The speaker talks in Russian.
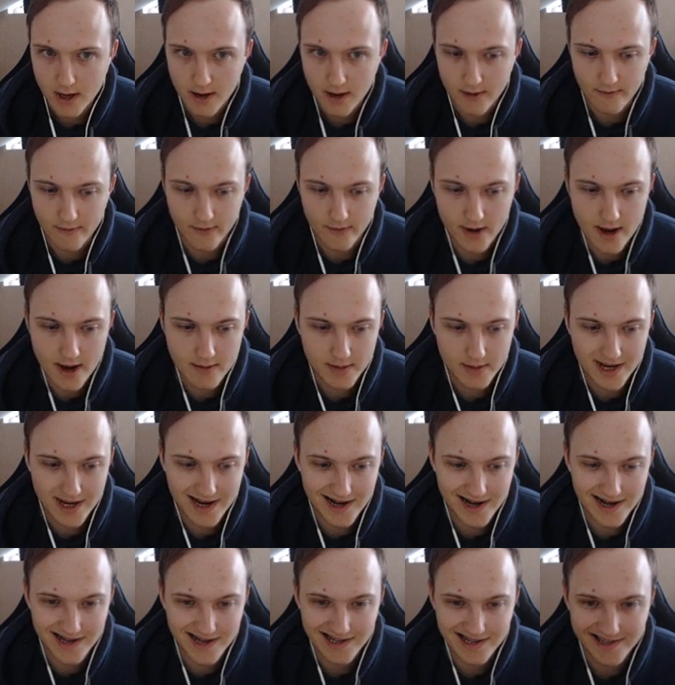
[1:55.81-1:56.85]
в
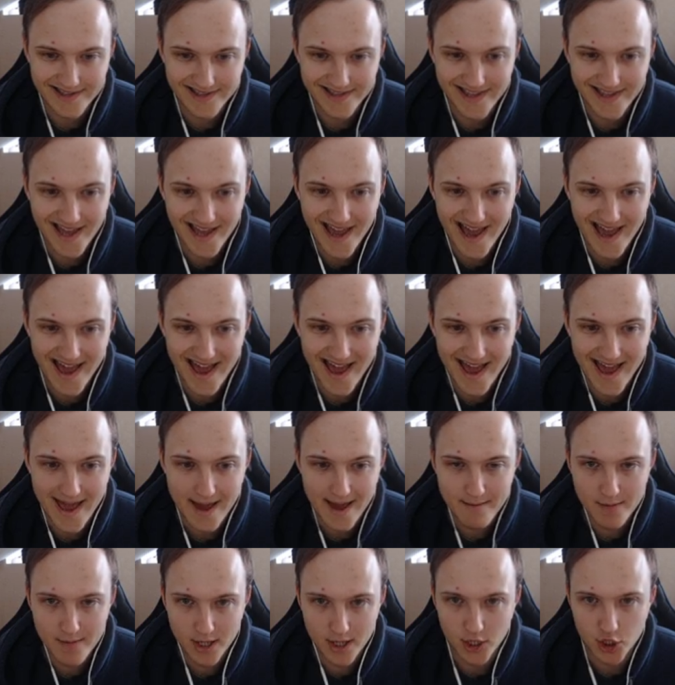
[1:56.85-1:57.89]
рамках
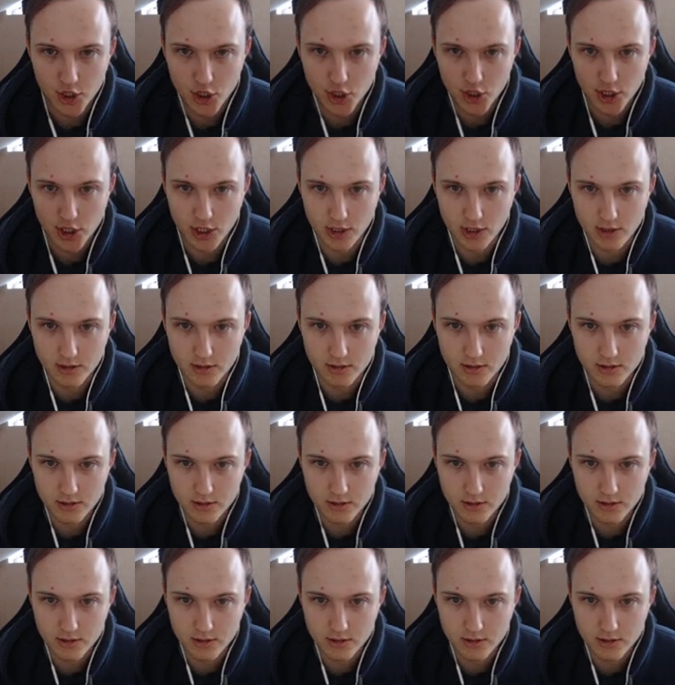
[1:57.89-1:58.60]
ДМочки.